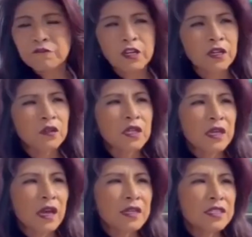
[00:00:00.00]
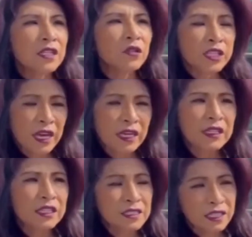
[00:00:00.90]
de fuego han sido
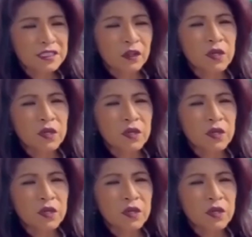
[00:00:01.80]
ya, están, se